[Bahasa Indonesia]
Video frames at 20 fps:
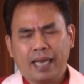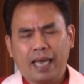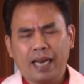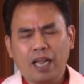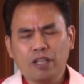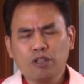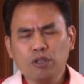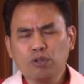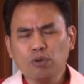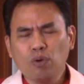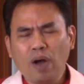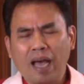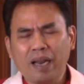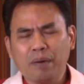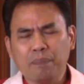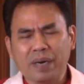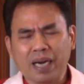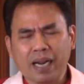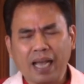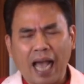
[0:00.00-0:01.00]
Karena itu
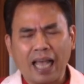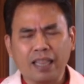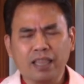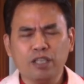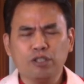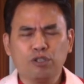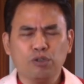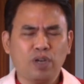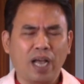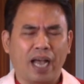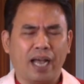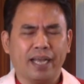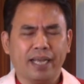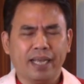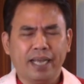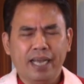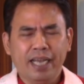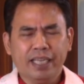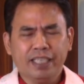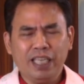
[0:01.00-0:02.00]
Tuhan berkati juga
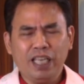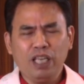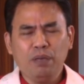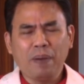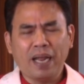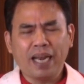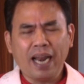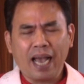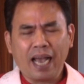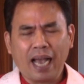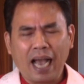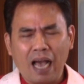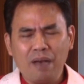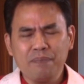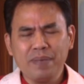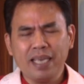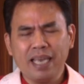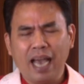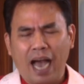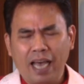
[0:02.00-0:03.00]
di ibadah
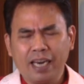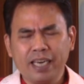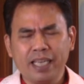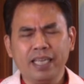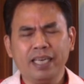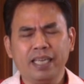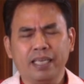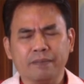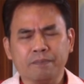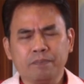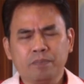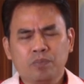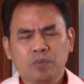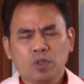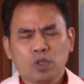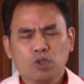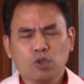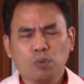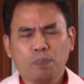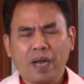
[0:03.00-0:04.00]
kami hari ini
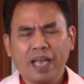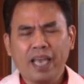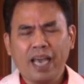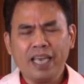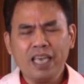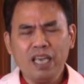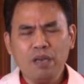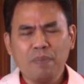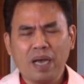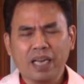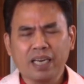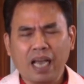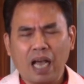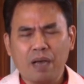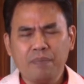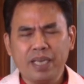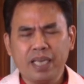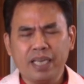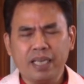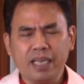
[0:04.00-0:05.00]
supaya iman
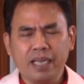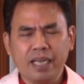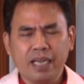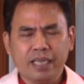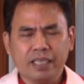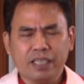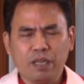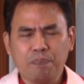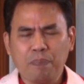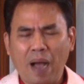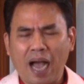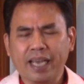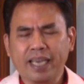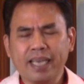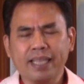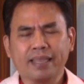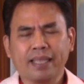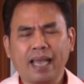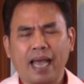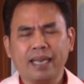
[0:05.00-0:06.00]
kami
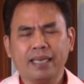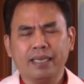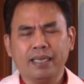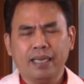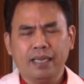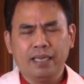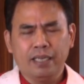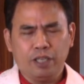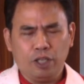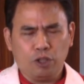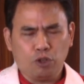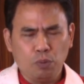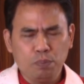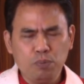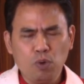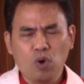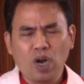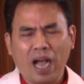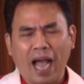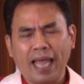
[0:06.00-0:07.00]
dibangkitkan,
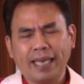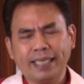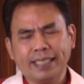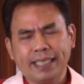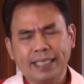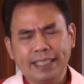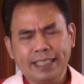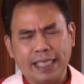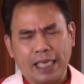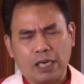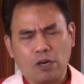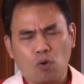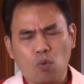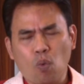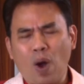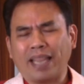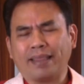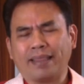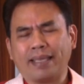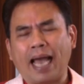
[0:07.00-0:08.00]
ditumbuhkan,
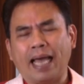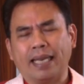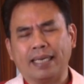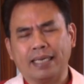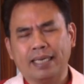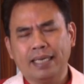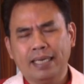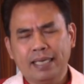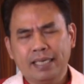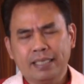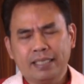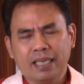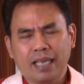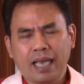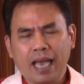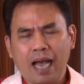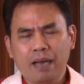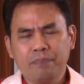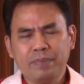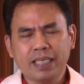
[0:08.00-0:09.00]
dikuatkan
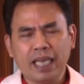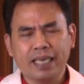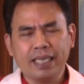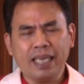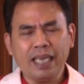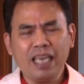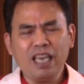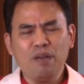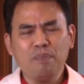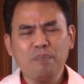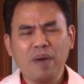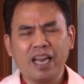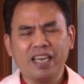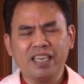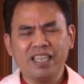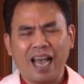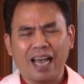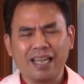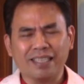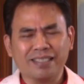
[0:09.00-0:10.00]
sehingga menjadi iman
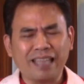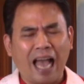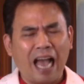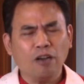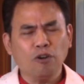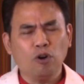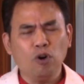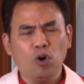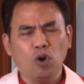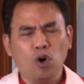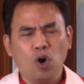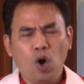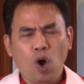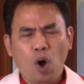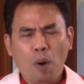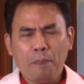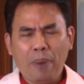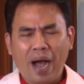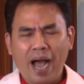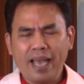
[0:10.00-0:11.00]
yang
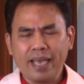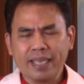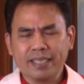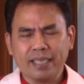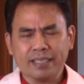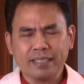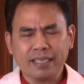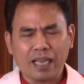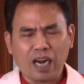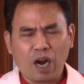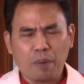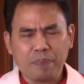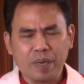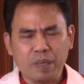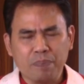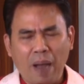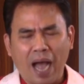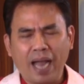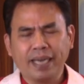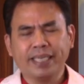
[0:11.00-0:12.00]
tangguh baik secara
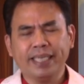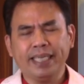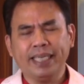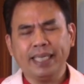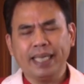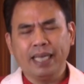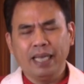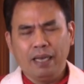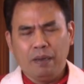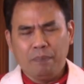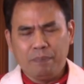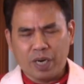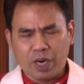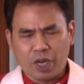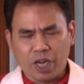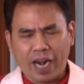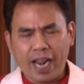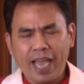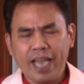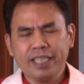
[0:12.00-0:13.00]
pribadi,
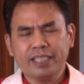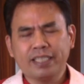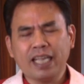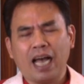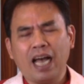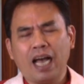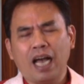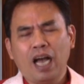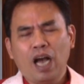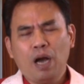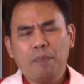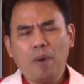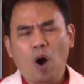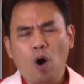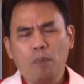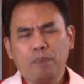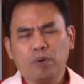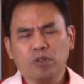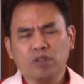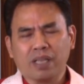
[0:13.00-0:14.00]
bergereja
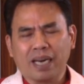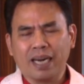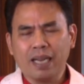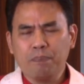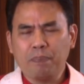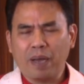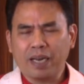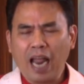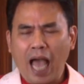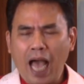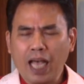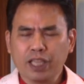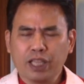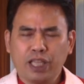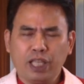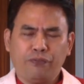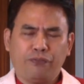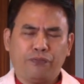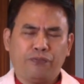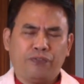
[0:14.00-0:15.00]
maupun terlibat
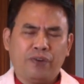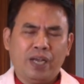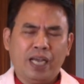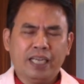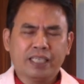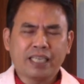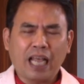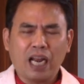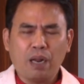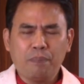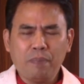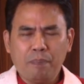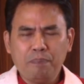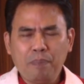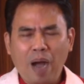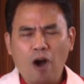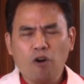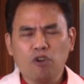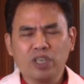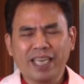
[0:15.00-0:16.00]
aktif dalam
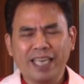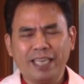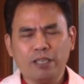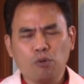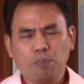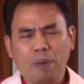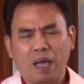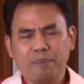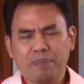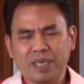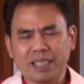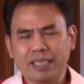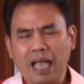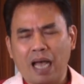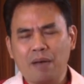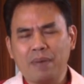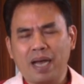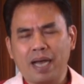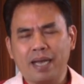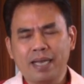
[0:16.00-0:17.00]
membangun kehidupan
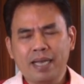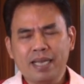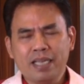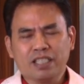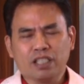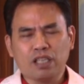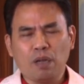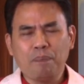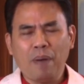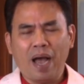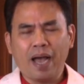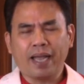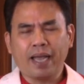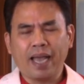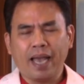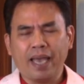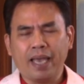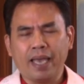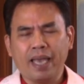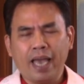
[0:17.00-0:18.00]
bersama
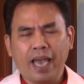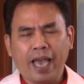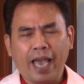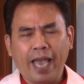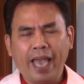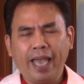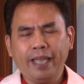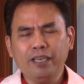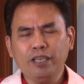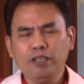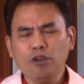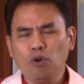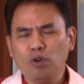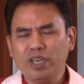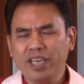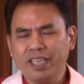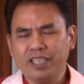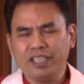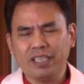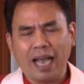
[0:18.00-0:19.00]
sebagai
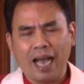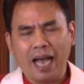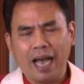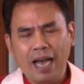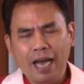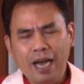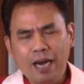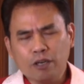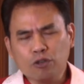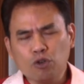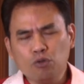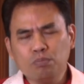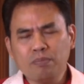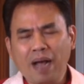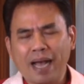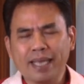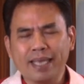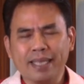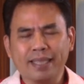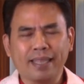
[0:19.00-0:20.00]
Indonesia
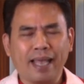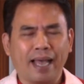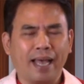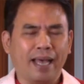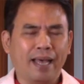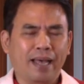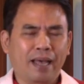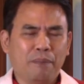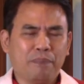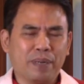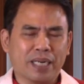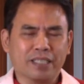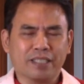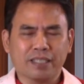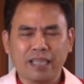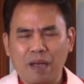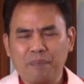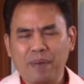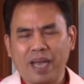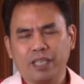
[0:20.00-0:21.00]
rumah kita
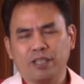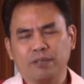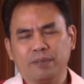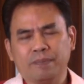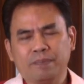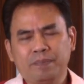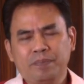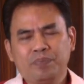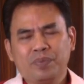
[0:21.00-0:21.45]
bersama itu.